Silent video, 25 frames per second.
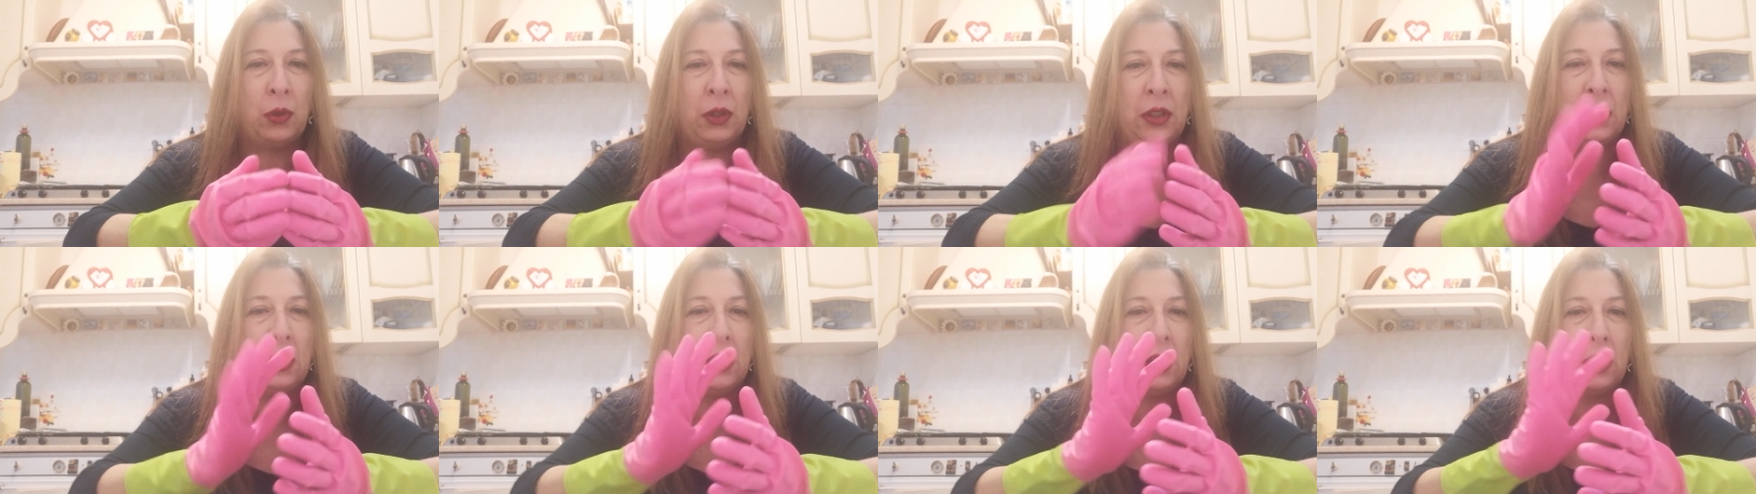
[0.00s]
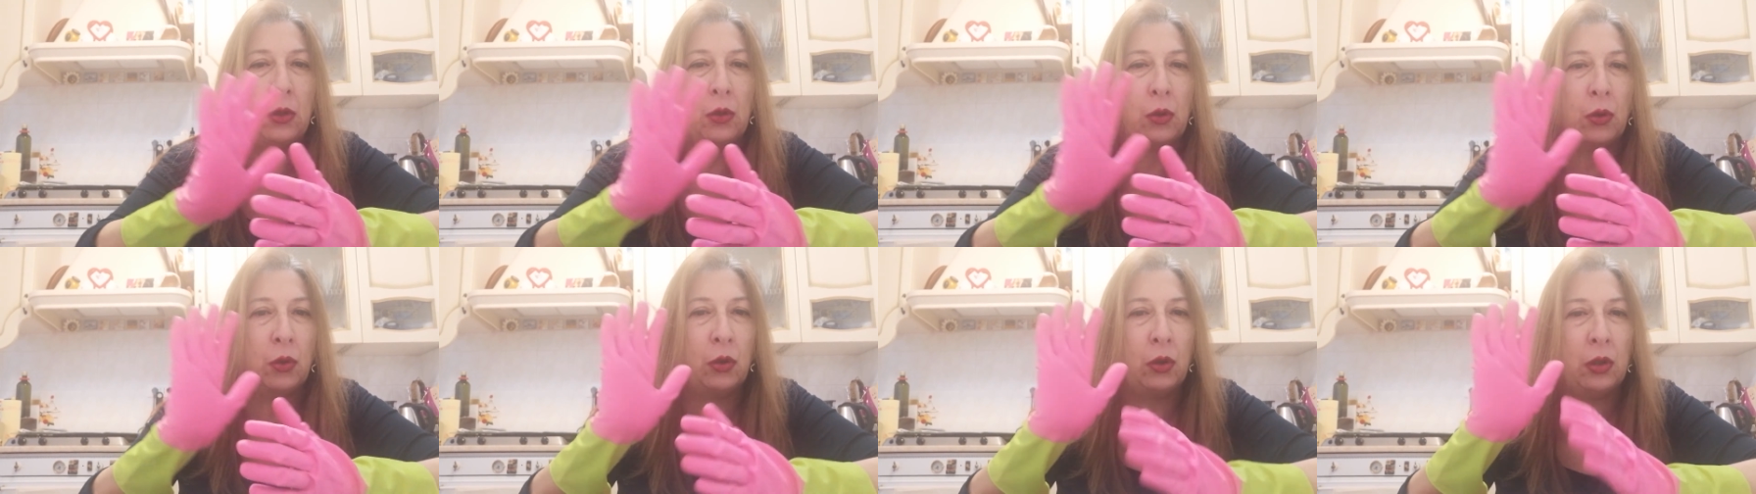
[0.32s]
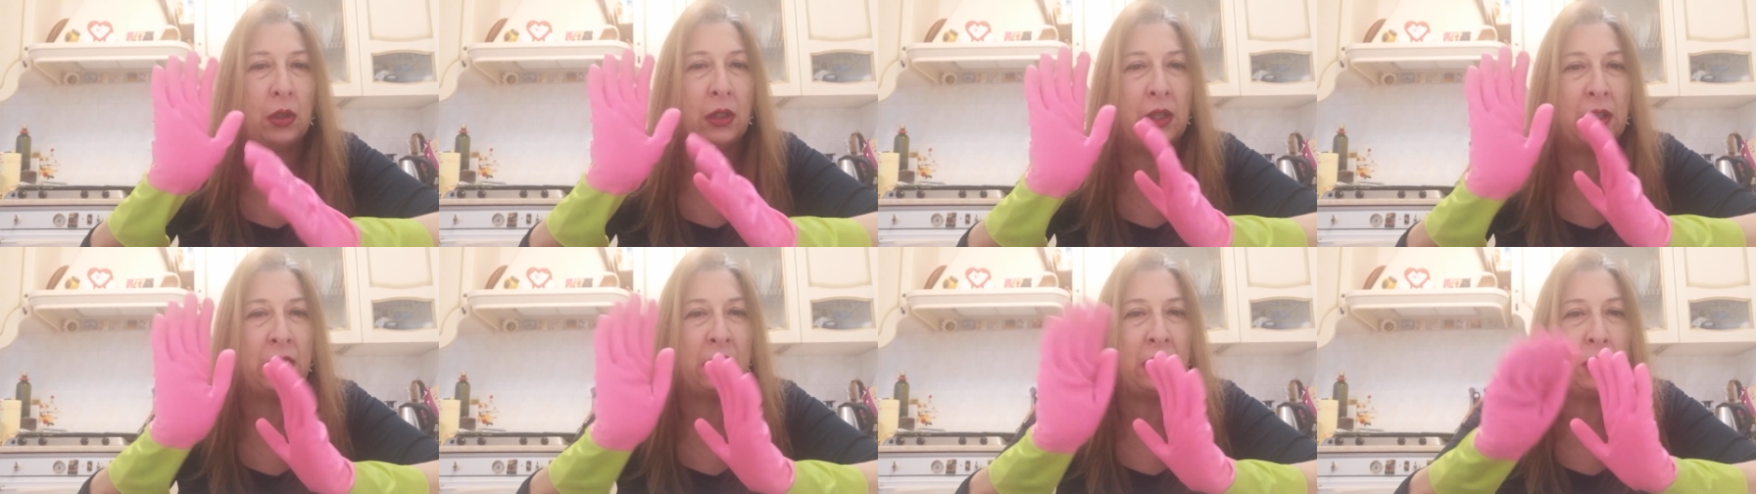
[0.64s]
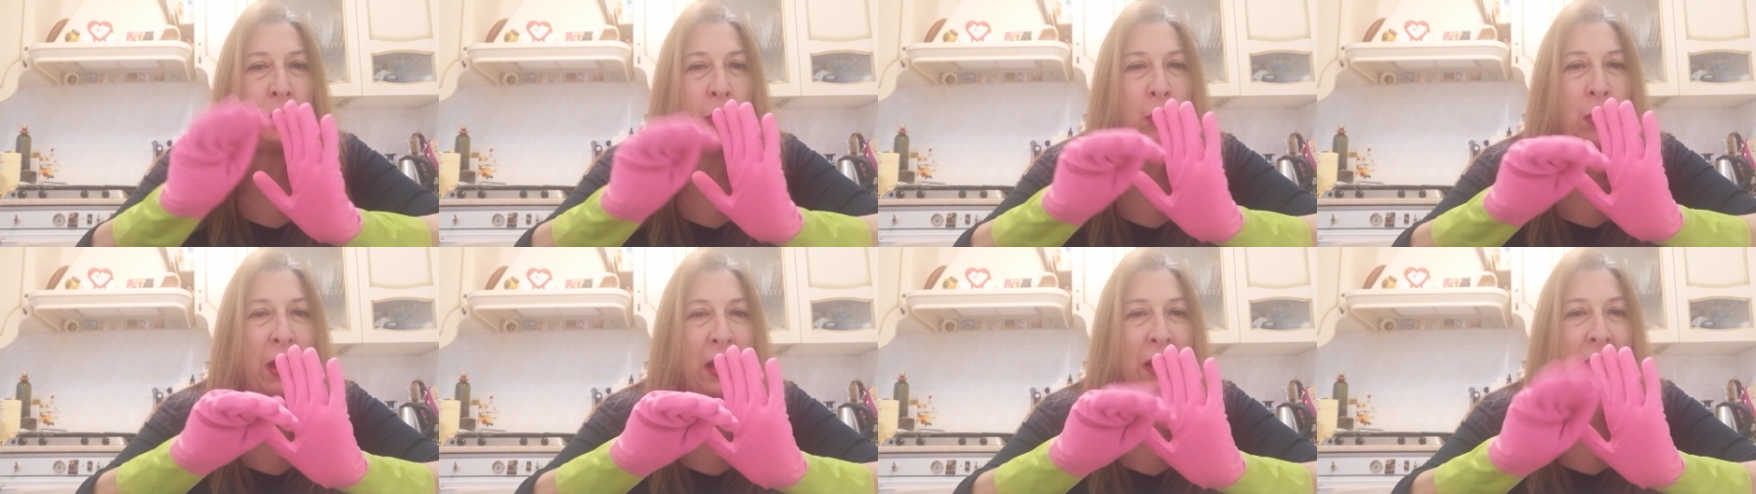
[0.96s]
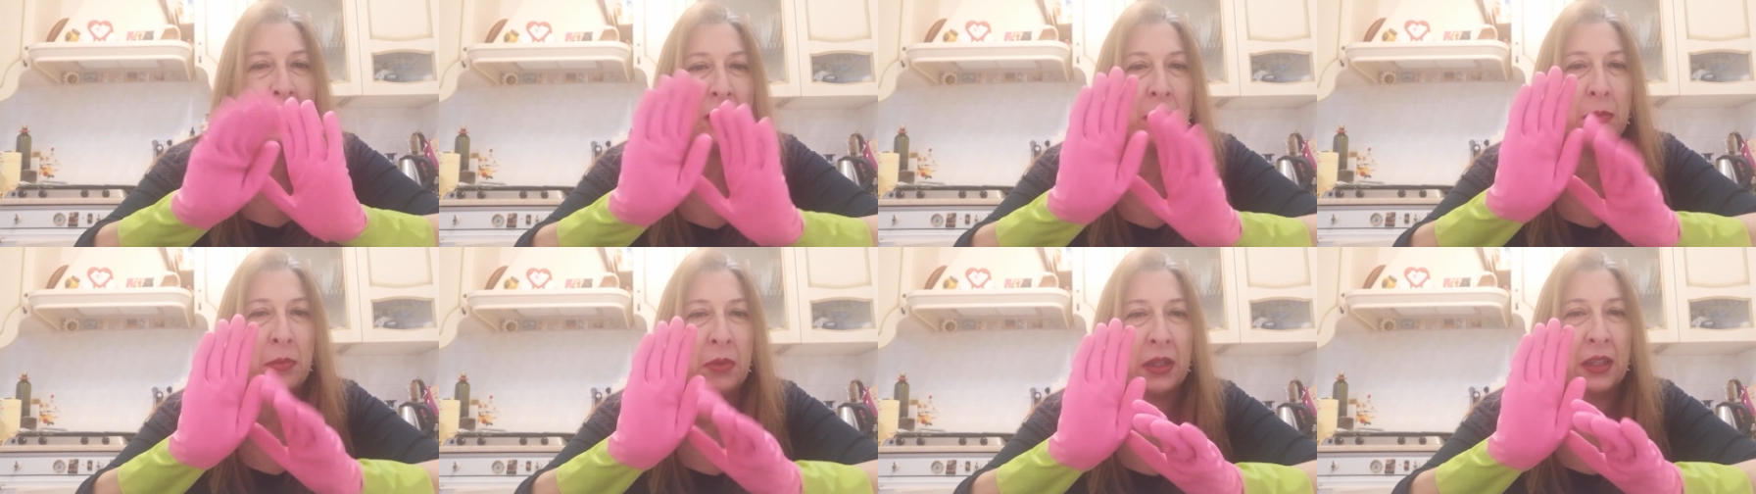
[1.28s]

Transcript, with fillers: quindi con i guanti,